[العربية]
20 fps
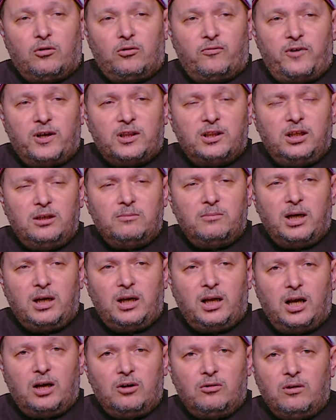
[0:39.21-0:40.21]
وفتح
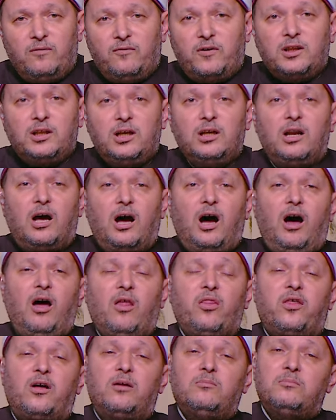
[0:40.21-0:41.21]
مكة هو الفتح
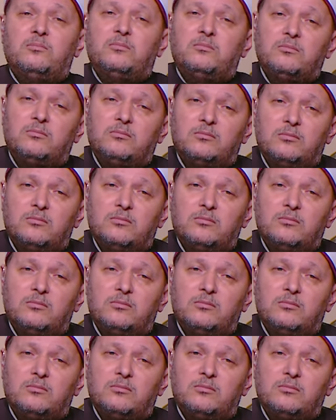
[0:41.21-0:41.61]
الأعظم